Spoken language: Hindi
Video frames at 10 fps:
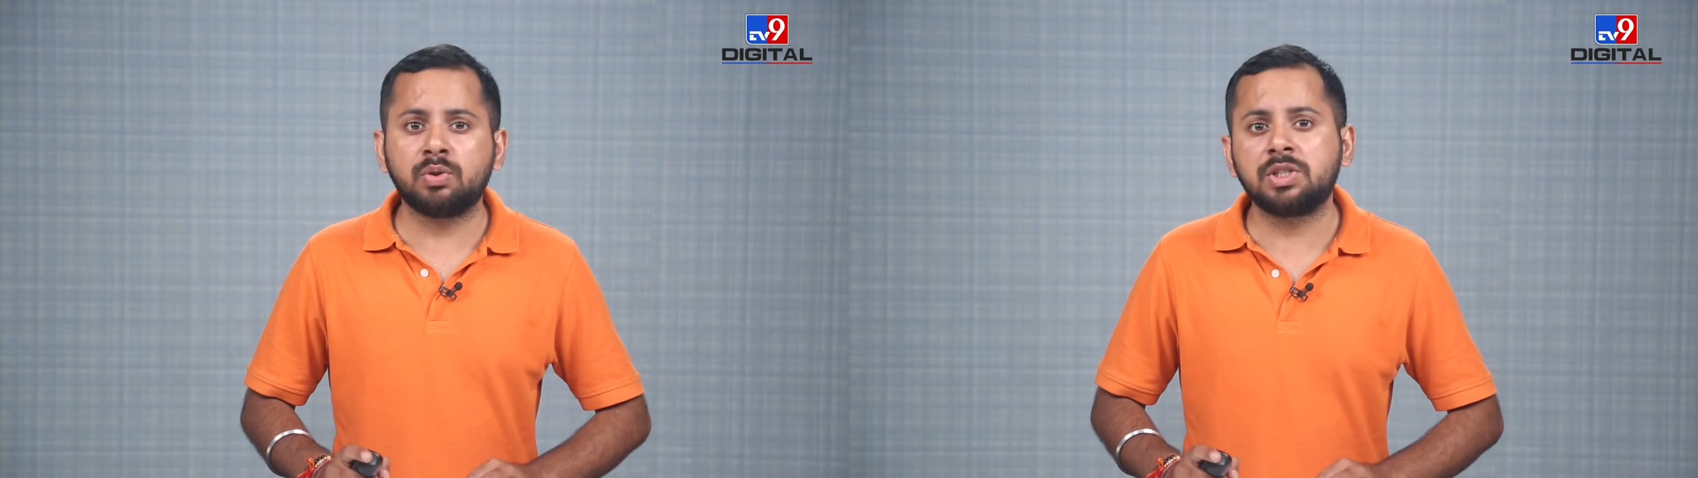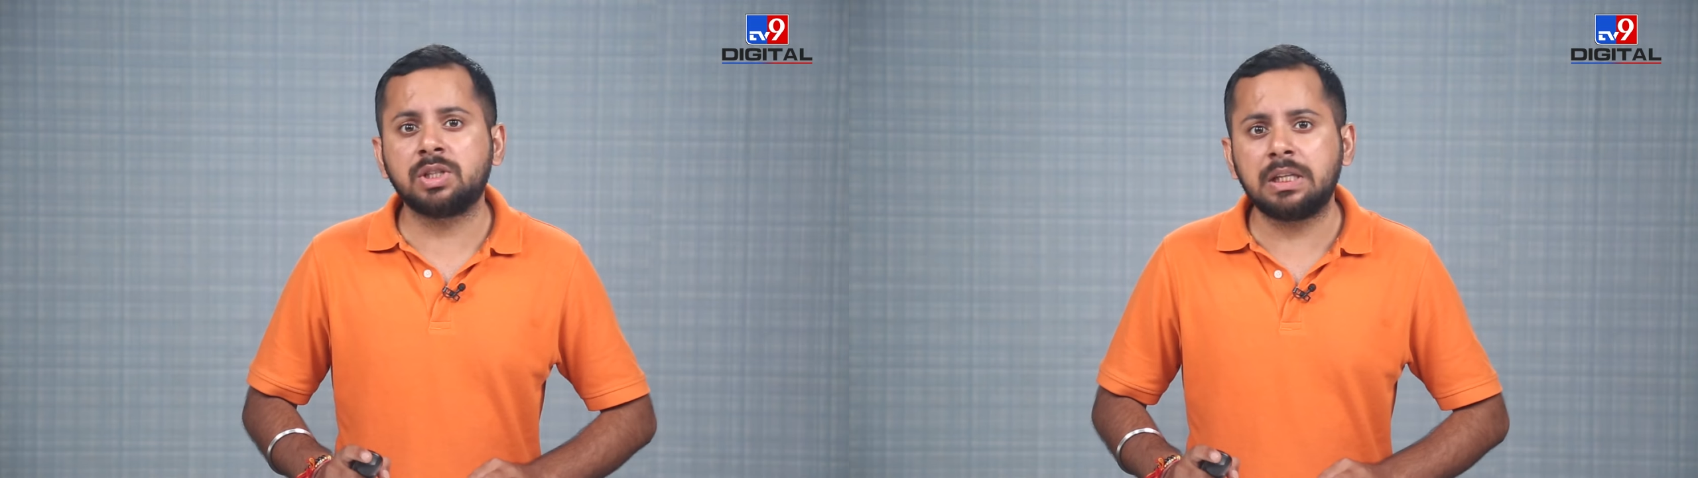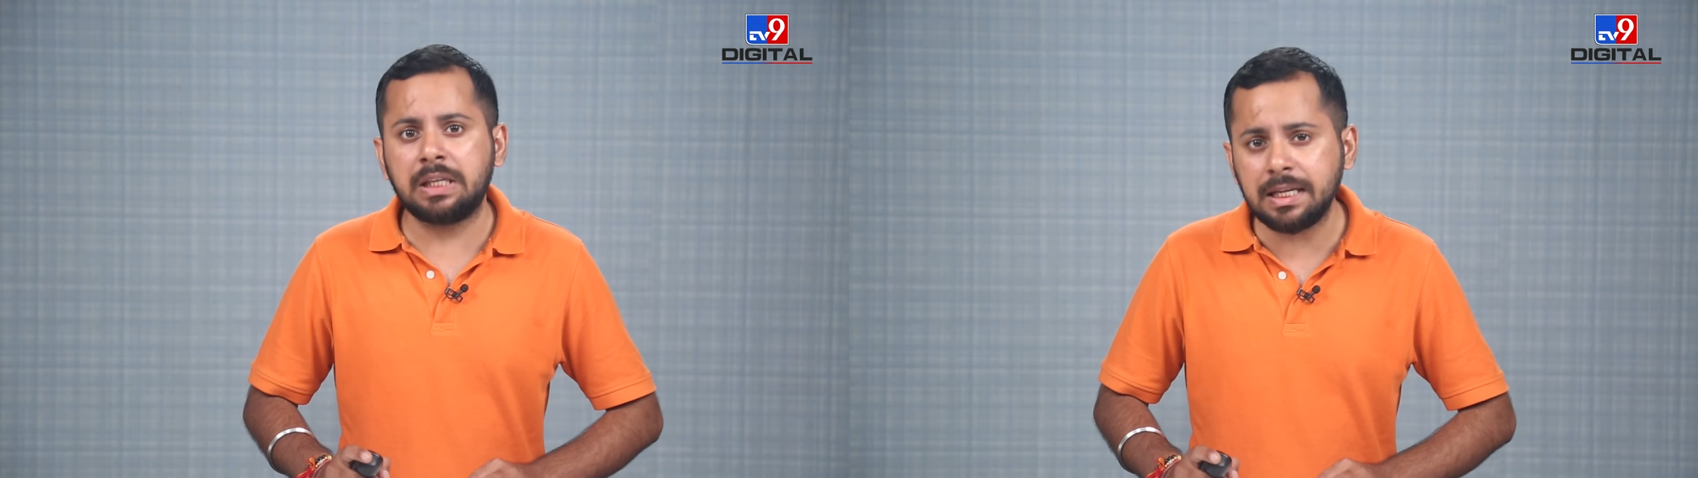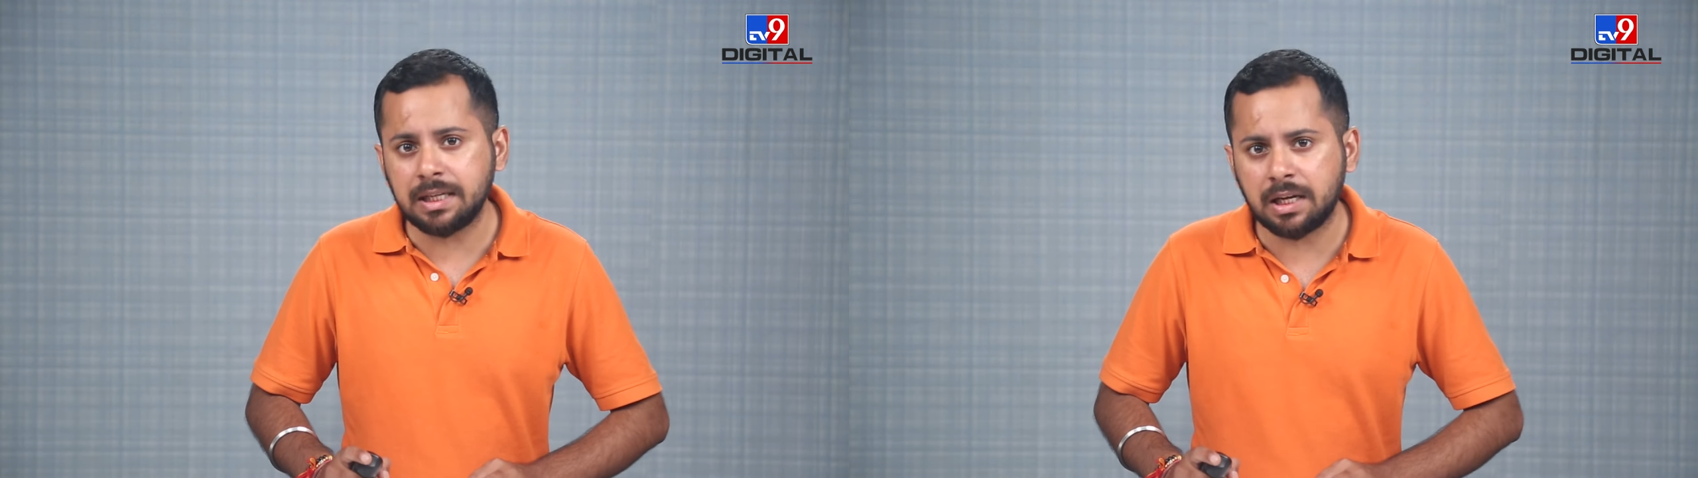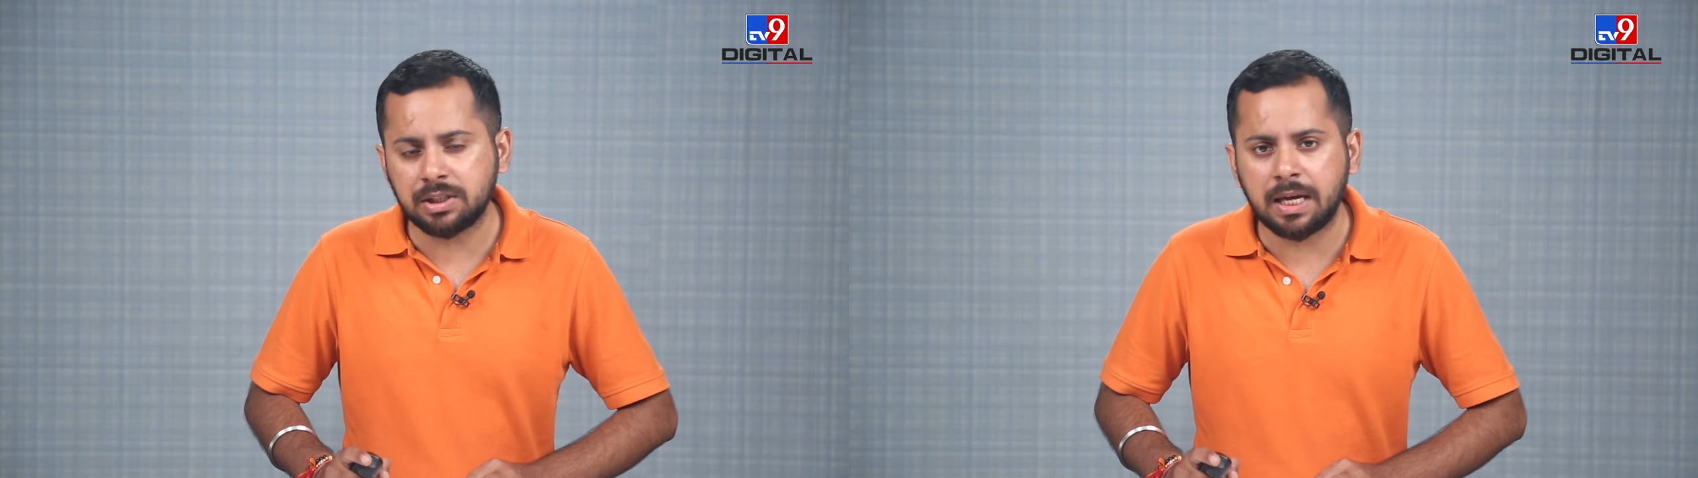सुनिश्चित किया
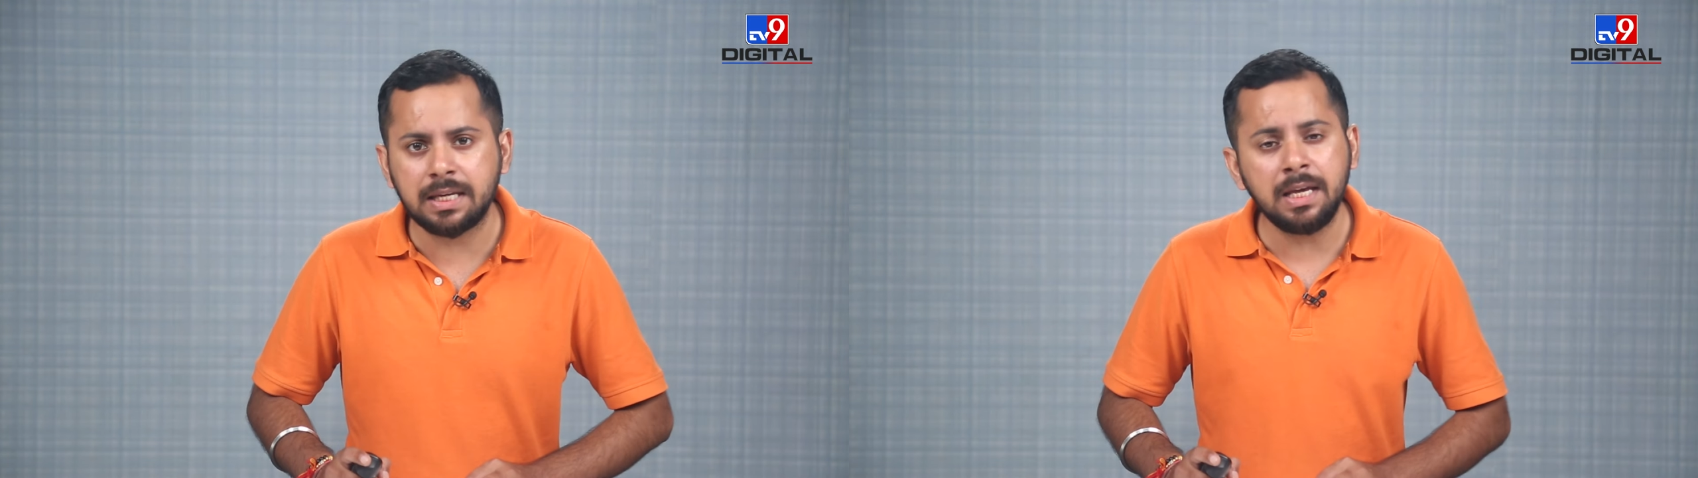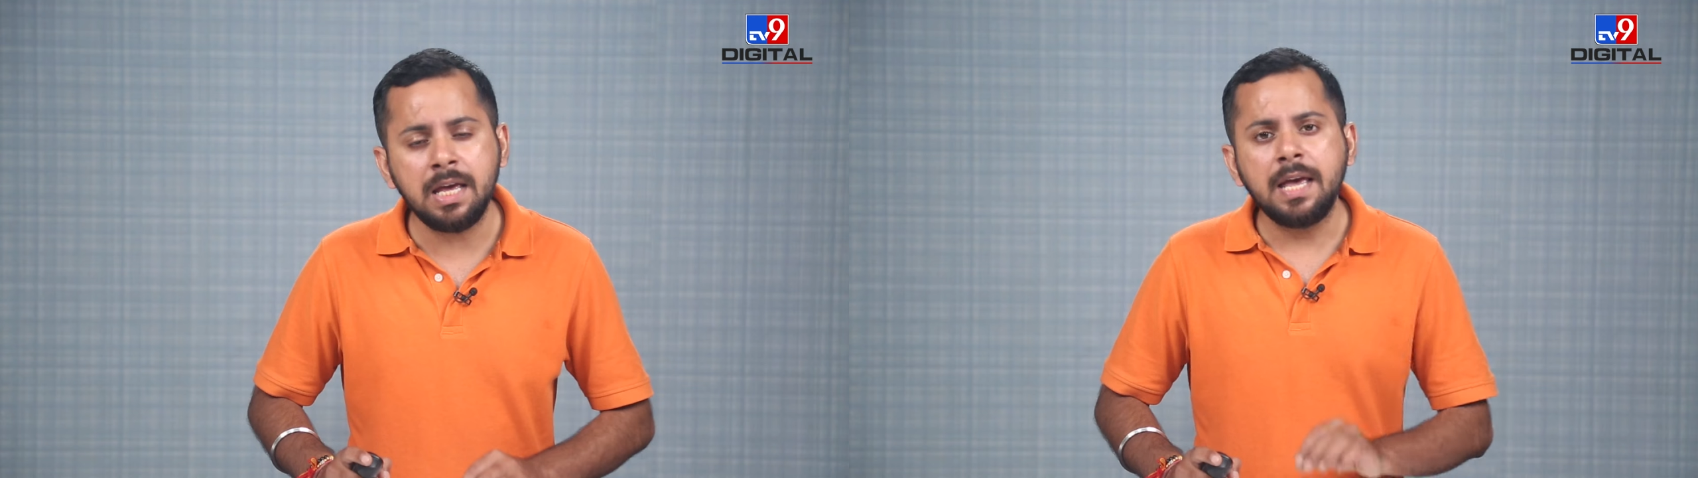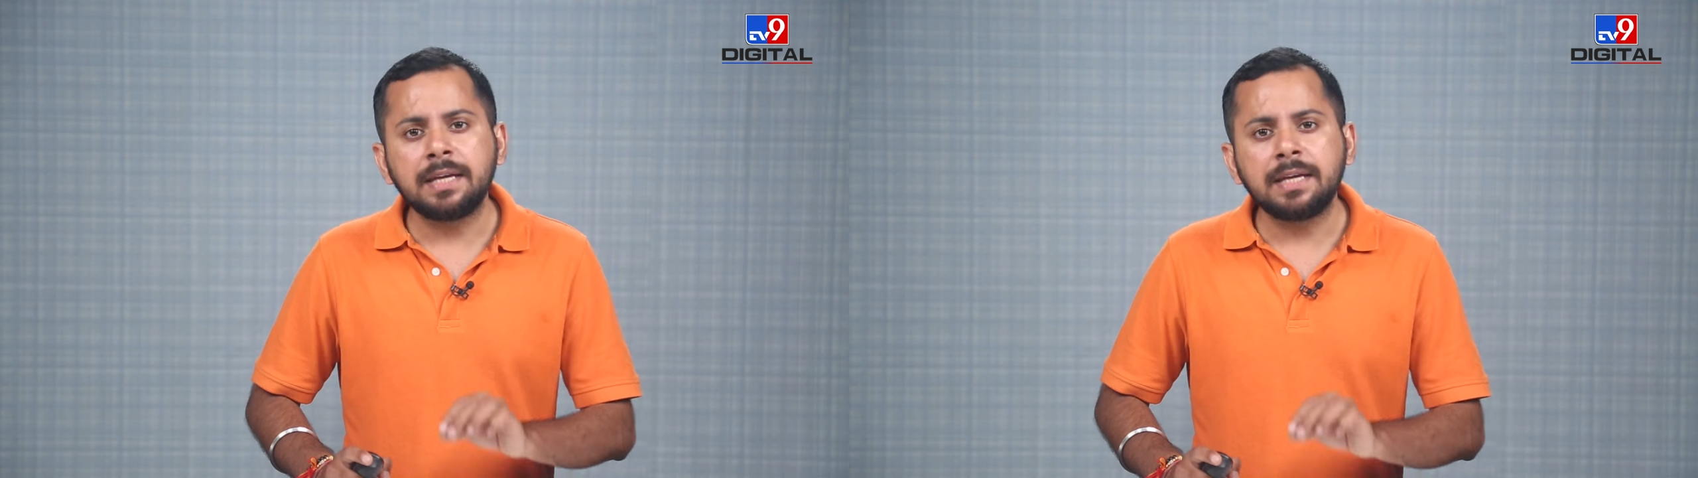जाना चाहिए